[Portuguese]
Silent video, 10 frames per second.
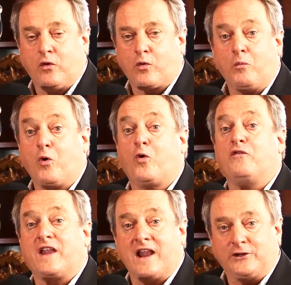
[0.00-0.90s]
como
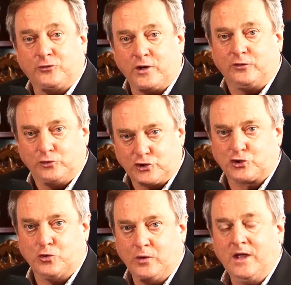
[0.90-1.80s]
governador do
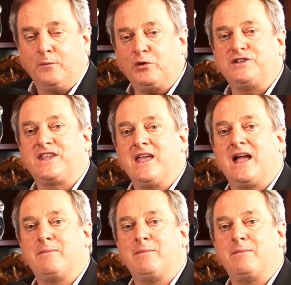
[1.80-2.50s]
Sul, pois tem